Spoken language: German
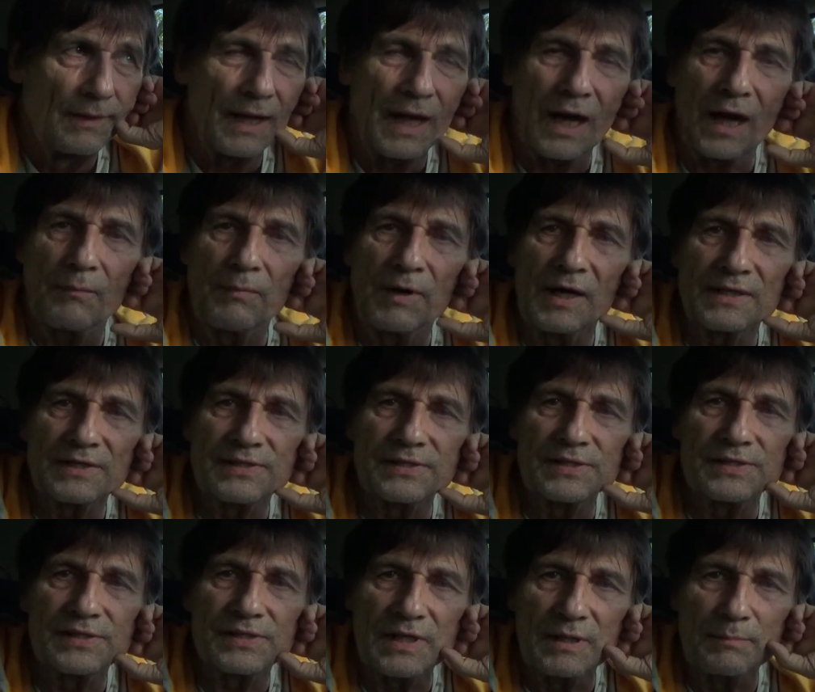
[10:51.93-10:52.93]
Aber es
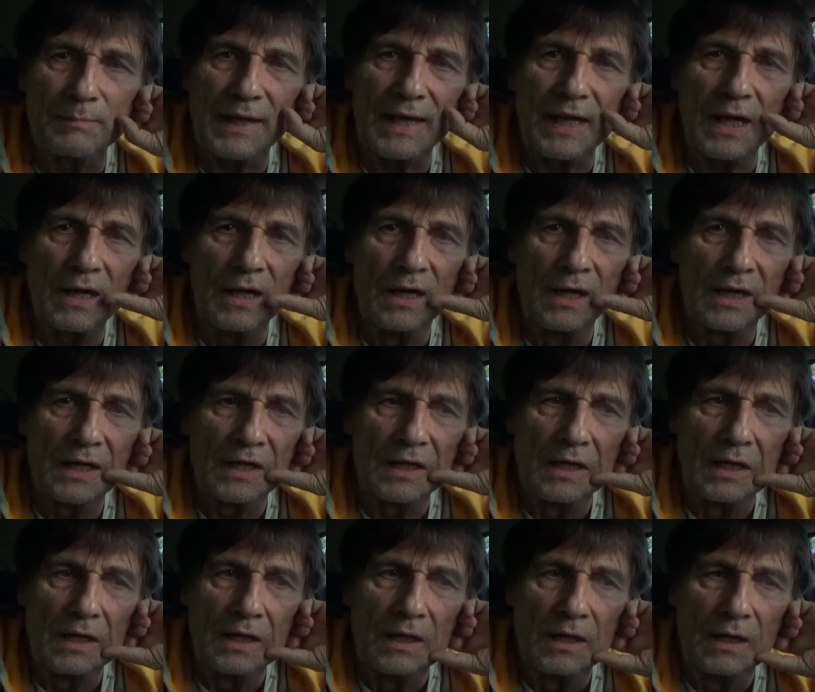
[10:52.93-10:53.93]
ist immer
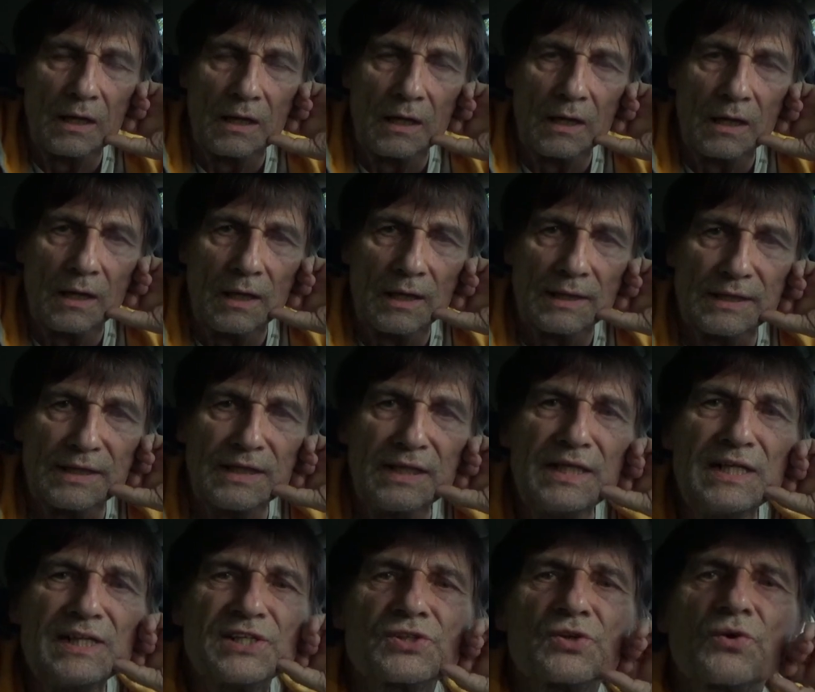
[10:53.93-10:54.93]

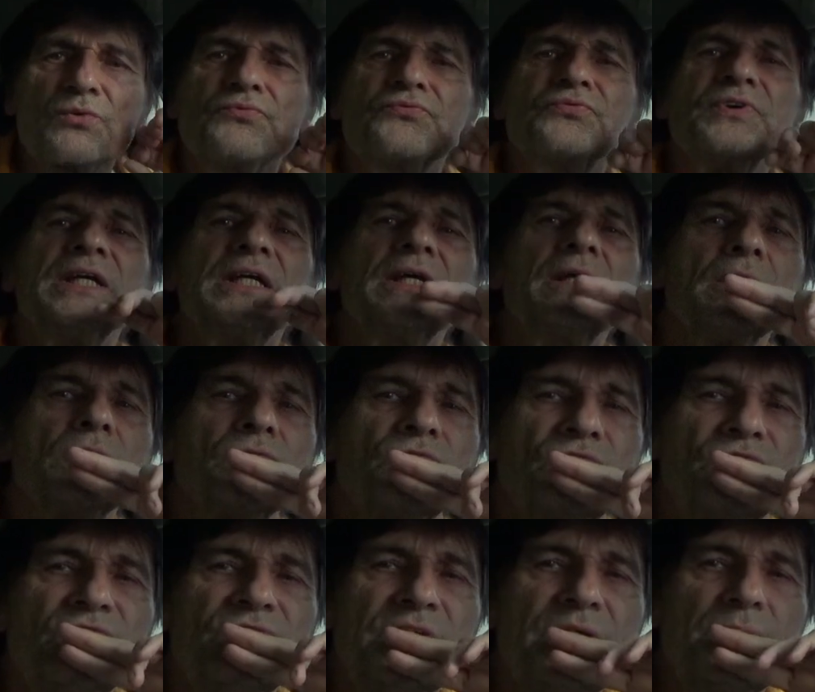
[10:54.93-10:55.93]
nie so viel,
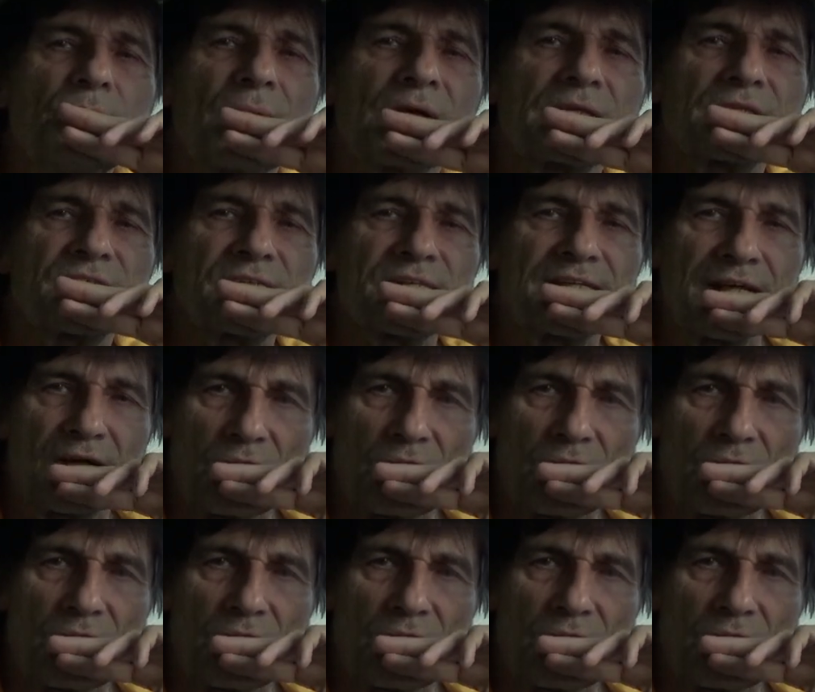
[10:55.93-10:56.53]
wie man sich